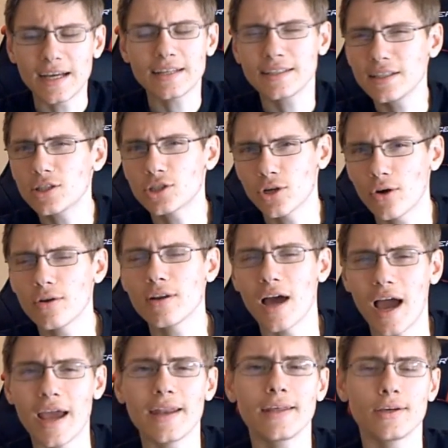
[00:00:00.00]
seid ihr schon
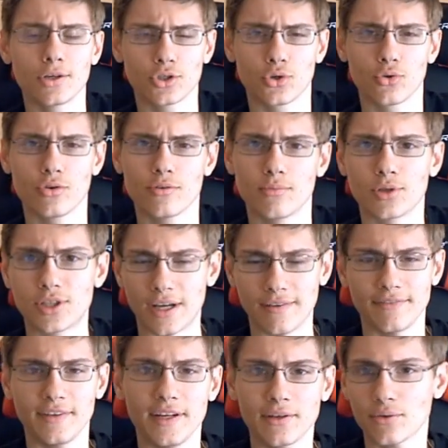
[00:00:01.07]
einige Stunden
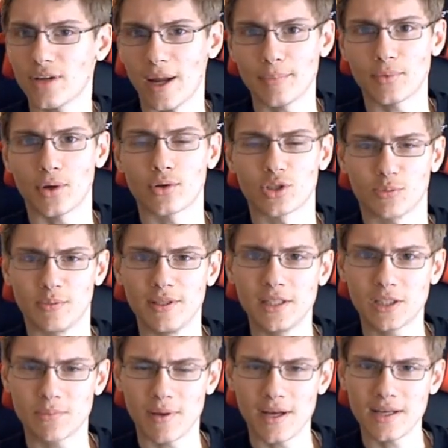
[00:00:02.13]
beschäftigt und habt auch
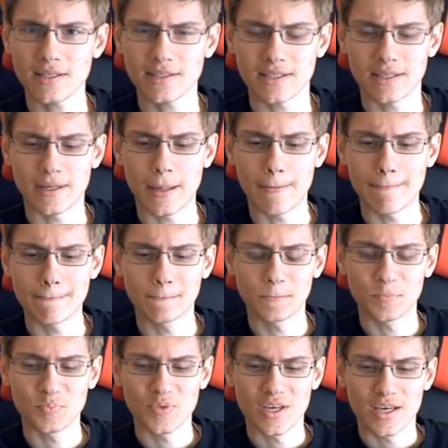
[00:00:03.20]
Spielspaß. Ähm,
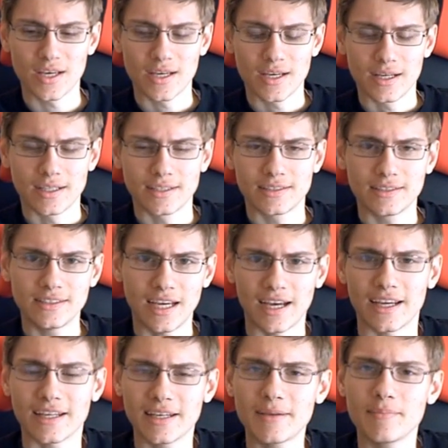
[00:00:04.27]

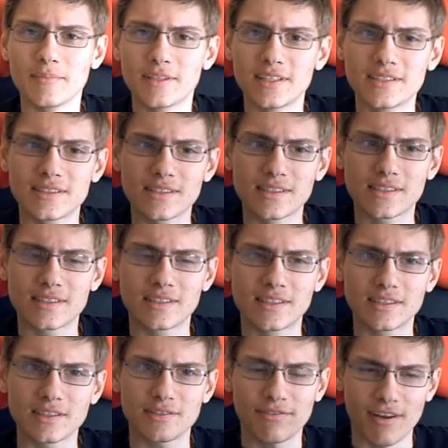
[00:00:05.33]
ja eben dieses,
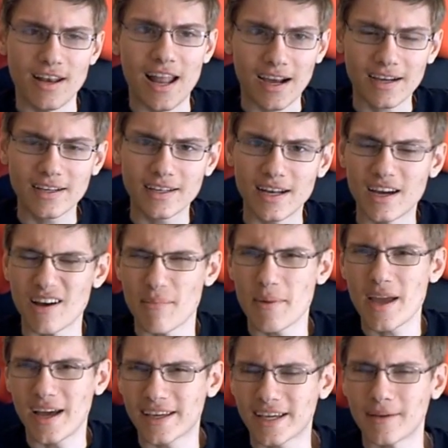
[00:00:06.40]
dieses Verlangen nach
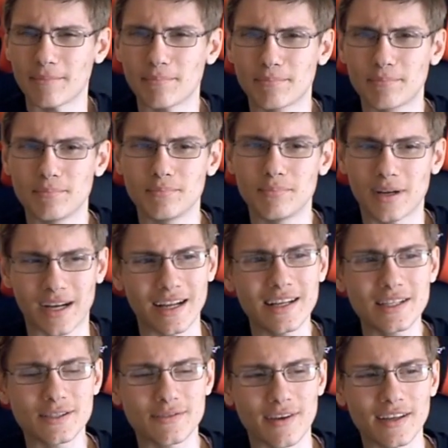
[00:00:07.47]
mehr. Ich habe, man kann
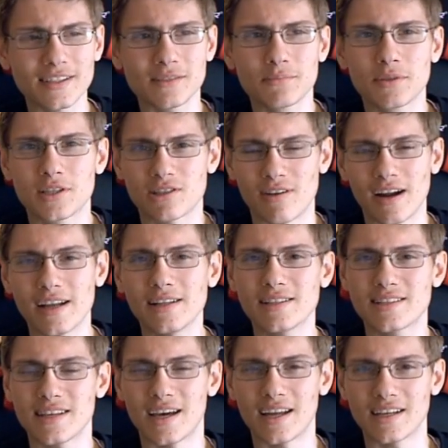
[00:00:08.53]
es fast mit
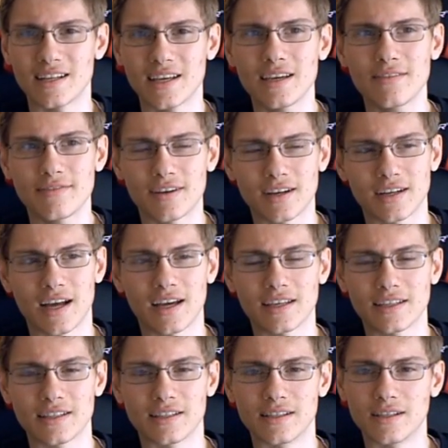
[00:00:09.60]
Trials HD
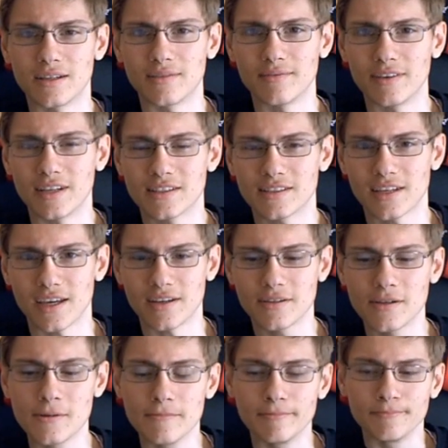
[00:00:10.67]
vergleichen, ähm, wer das
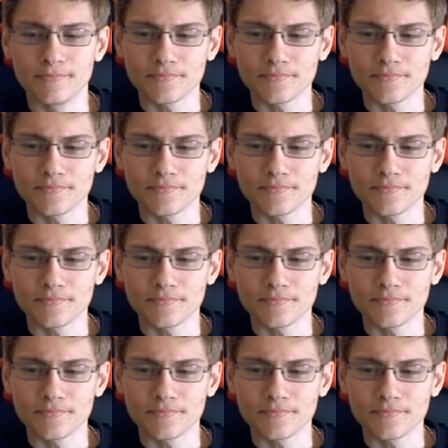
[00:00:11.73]
kennt.